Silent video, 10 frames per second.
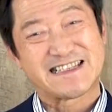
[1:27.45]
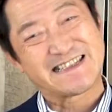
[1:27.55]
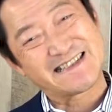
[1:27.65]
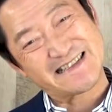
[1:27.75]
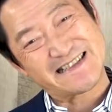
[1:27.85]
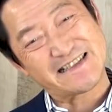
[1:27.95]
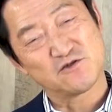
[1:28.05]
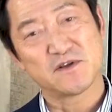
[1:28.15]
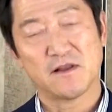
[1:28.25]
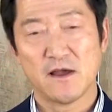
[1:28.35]

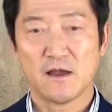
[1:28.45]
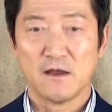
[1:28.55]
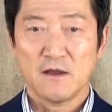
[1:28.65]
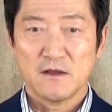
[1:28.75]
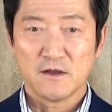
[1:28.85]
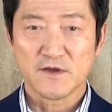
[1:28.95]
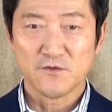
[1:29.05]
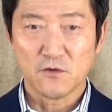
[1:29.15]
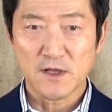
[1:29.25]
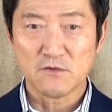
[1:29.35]
スナイルでね、やったら
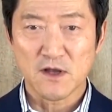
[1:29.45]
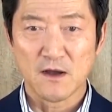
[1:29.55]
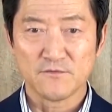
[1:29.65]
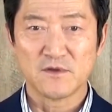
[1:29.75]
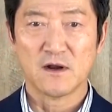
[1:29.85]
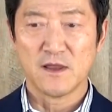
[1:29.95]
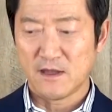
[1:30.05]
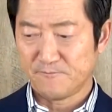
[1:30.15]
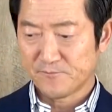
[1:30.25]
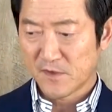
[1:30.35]
どうなるかって言ったら
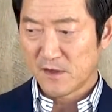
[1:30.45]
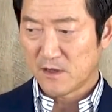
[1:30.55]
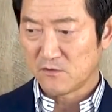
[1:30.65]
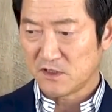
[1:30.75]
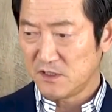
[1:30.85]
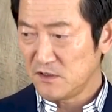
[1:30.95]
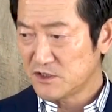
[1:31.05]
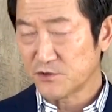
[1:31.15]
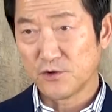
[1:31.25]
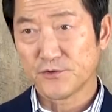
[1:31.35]
ね、あの、緊
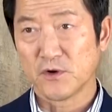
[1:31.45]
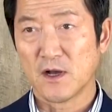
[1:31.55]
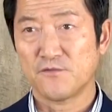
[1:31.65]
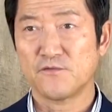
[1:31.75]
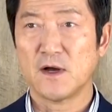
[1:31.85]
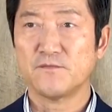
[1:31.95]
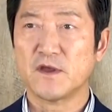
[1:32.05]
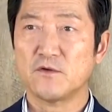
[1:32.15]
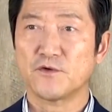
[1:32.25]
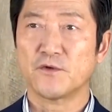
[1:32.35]
張とか不安っ
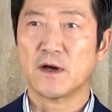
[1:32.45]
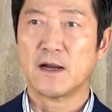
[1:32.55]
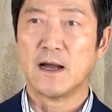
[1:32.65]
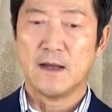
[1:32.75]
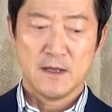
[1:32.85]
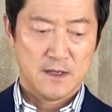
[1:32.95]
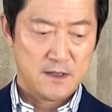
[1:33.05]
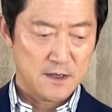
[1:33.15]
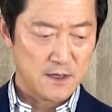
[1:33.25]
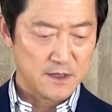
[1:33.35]
ていうことから
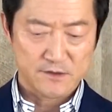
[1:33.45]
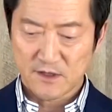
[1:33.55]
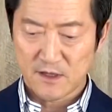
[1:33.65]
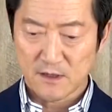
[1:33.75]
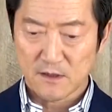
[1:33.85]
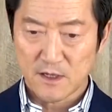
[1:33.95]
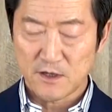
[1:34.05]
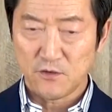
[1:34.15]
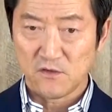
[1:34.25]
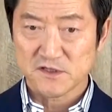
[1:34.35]
和らげて
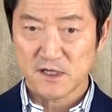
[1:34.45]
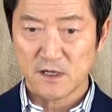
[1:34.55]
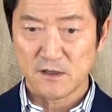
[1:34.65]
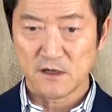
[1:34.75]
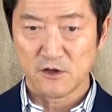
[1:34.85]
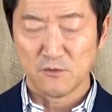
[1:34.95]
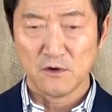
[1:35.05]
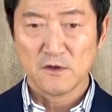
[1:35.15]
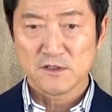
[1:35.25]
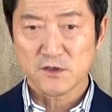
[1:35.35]
解放されんねんけども、
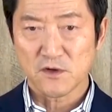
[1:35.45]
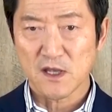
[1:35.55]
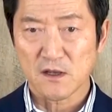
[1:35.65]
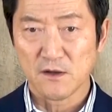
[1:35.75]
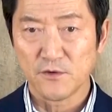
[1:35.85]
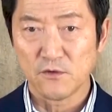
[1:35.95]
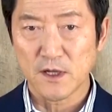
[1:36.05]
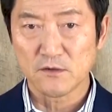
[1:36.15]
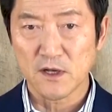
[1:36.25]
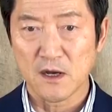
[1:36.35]
その結果どう
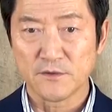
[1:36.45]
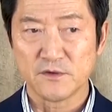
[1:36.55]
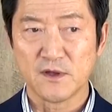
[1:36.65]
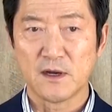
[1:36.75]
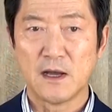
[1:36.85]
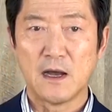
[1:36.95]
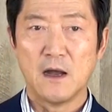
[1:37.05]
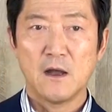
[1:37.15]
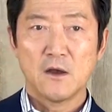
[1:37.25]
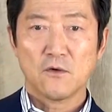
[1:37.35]
なるかと言った
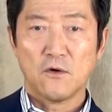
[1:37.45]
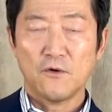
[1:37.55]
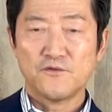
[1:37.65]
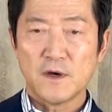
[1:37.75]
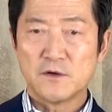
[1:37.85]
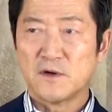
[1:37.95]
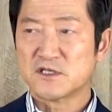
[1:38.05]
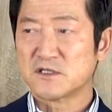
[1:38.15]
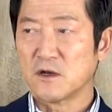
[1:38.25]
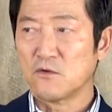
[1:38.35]
ら、こう、ふわふわ
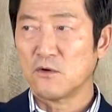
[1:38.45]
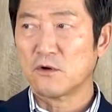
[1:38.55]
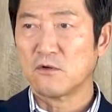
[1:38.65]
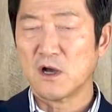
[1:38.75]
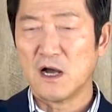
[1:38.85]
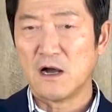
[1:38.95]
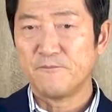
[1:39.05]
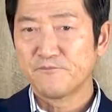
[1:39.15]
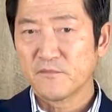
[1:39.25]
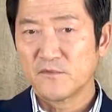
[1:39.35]
した心
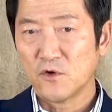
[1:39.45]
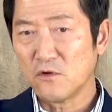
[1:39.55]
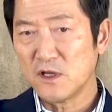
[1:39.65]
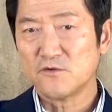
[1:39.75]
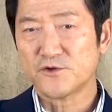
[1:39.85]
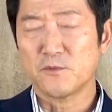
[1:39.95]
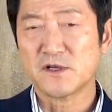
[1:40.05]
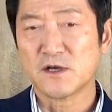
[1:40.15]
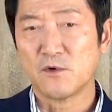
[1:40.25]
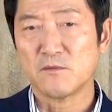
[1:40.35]
が、どこに行くと
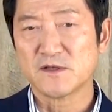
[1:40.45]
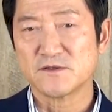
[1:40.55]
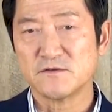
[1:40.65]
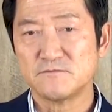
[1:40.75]
皆さん思います